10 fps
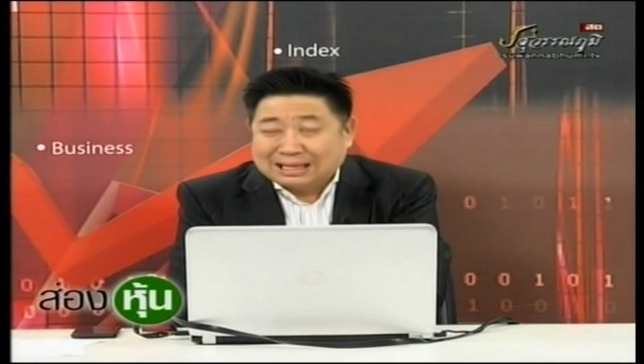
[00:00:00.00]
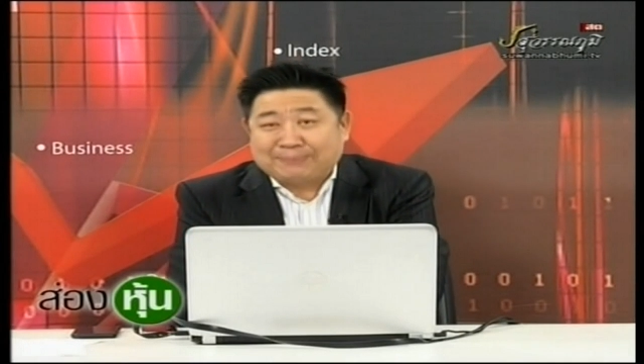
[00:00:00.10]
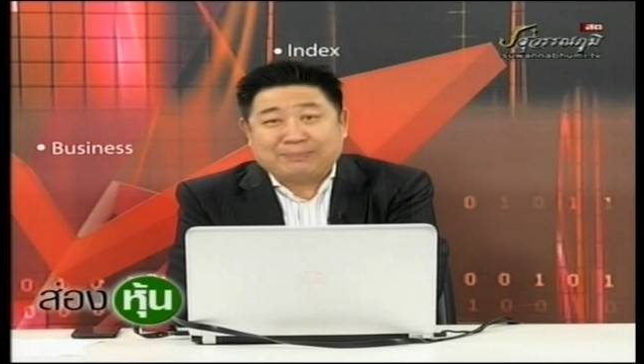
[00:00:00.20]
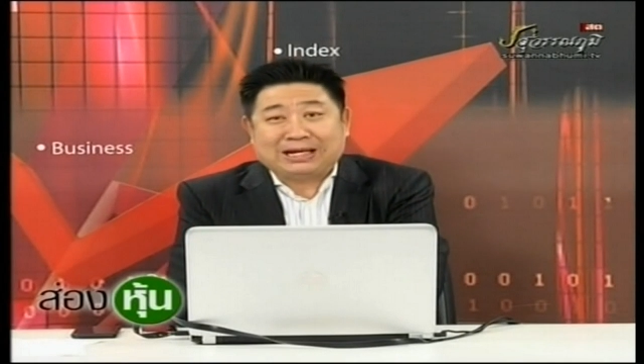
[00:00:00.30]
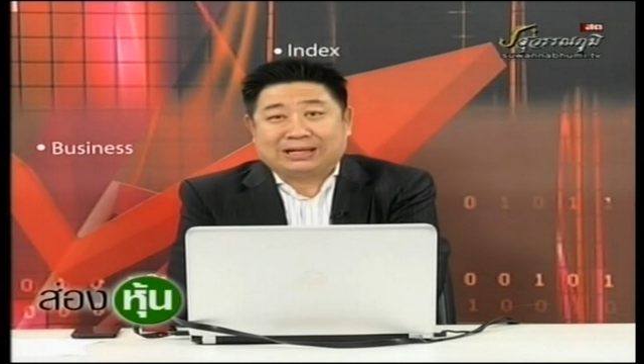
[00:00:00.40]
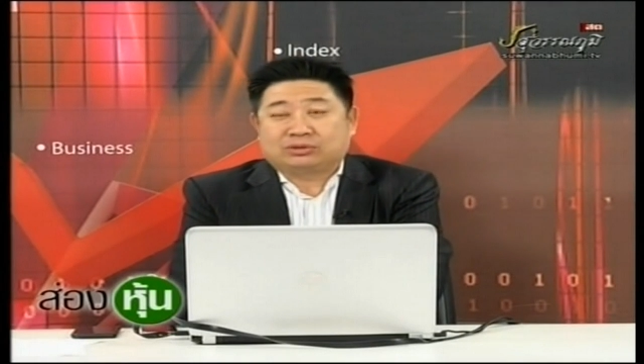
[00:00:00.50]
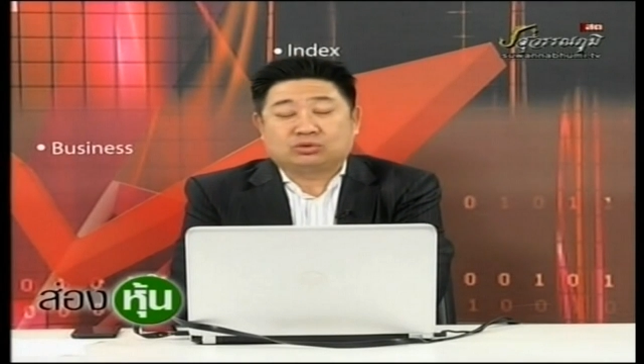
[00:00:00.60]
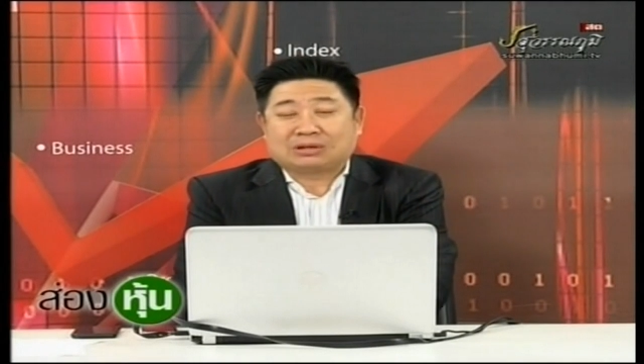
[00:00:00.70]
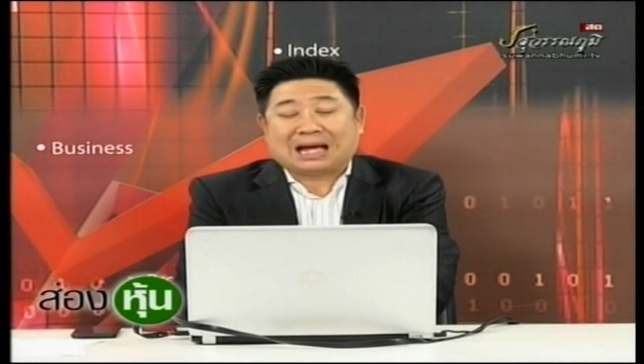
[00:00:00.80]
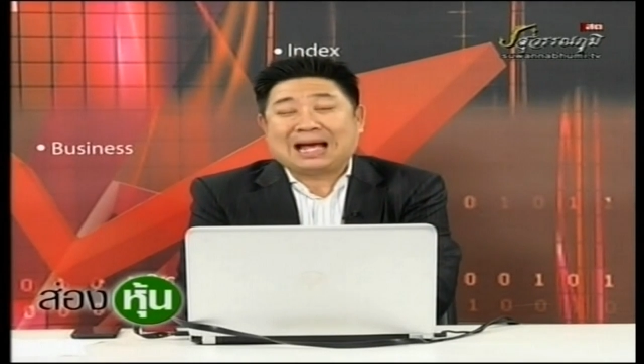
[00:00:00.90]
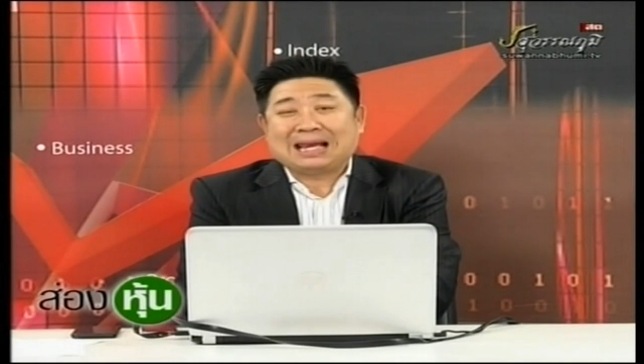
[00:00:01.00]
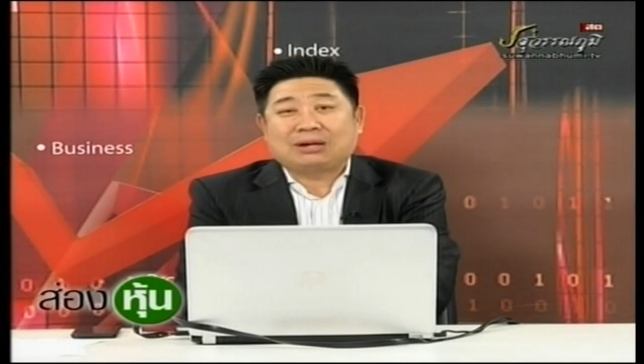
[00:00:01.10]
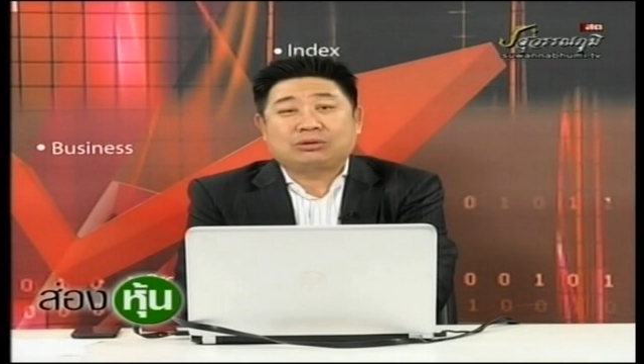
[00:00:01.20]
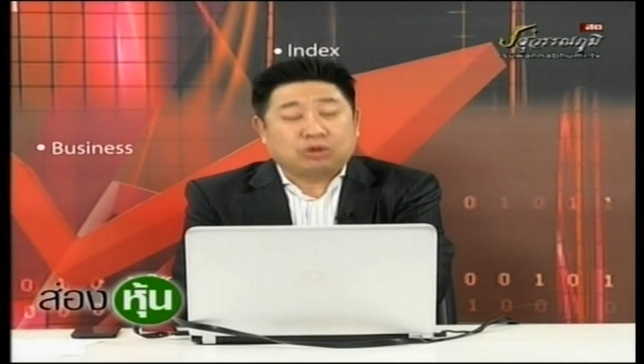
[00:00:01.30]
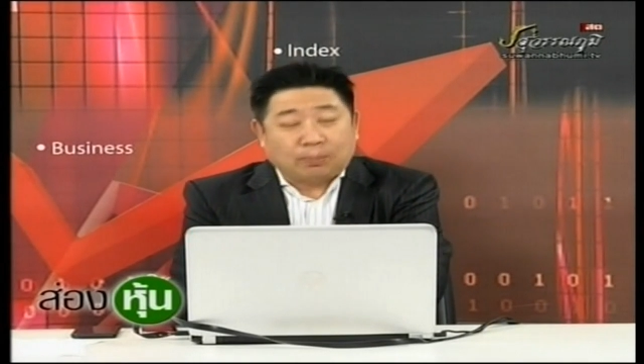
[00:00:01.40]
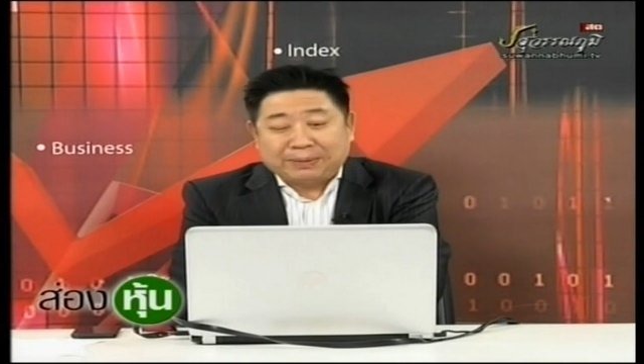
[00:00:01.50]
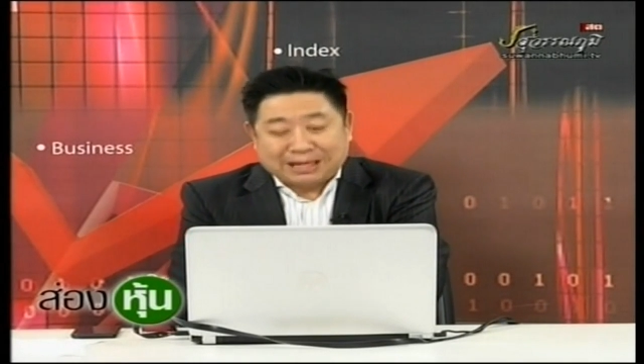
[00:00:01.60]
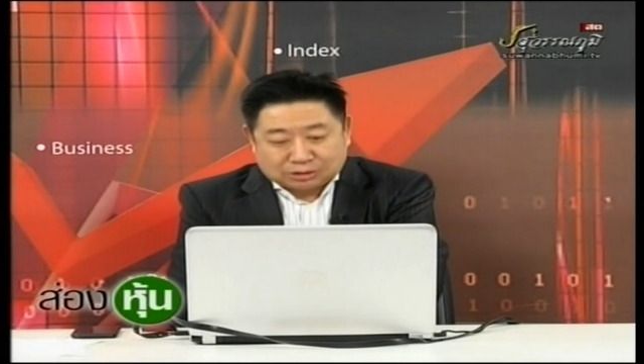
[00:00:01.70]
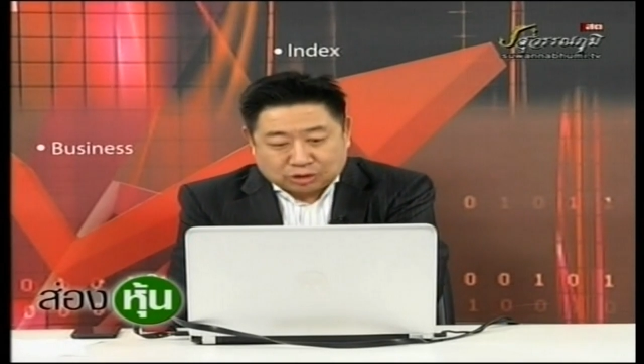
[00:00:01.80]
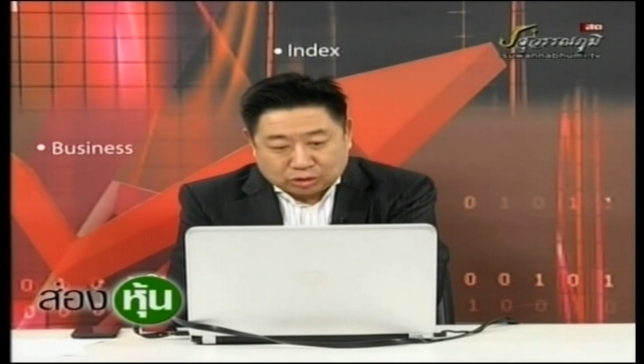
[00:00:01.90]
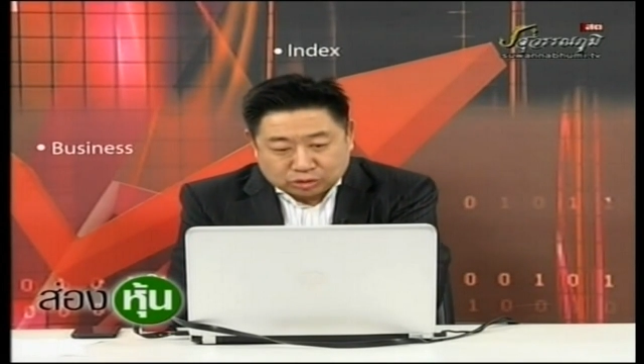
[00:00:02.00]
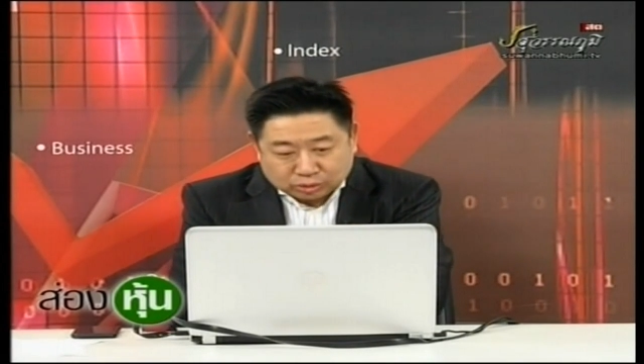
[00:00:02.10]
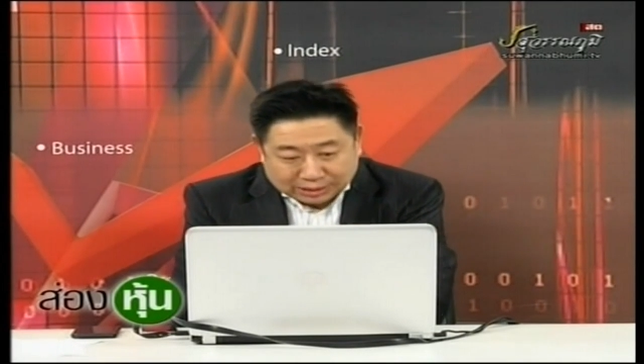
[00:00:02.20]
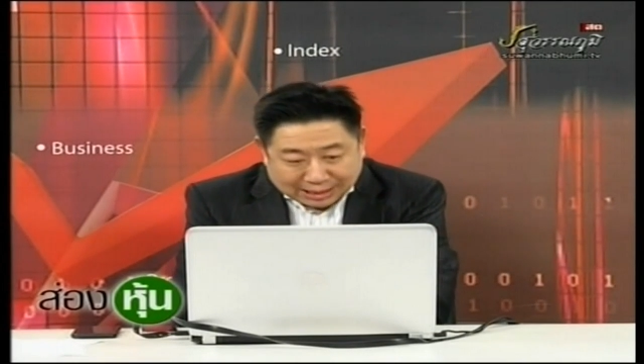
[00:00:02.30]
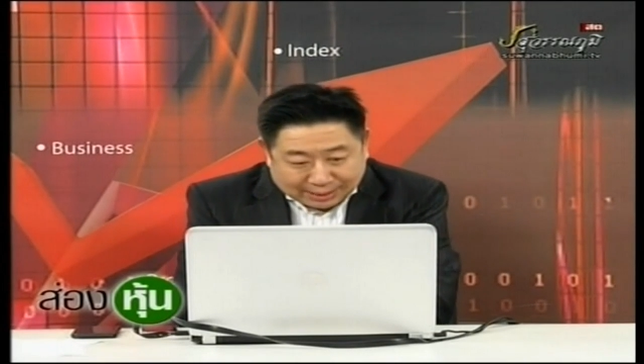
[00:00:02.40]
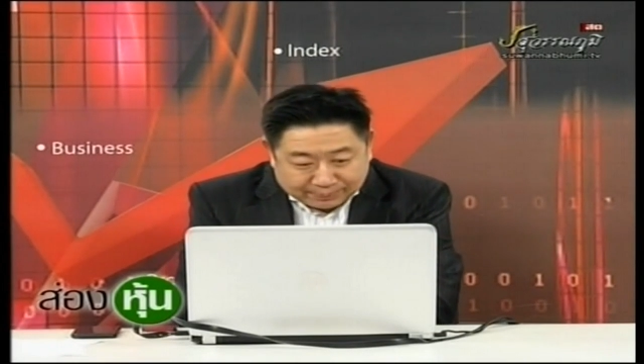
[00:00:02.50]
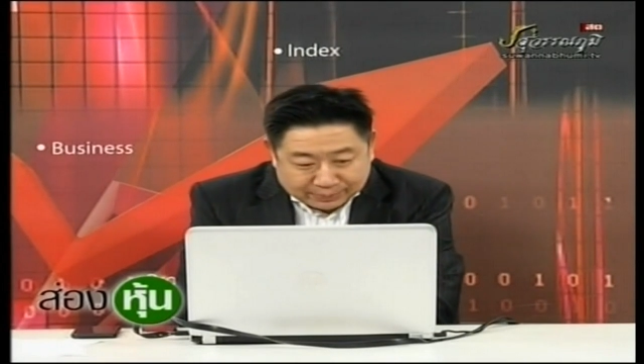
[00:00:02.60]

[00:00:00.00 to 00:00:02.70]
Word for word: แต่ปิดสุดท้ายแล้วลบเพียง 2 จุดครับ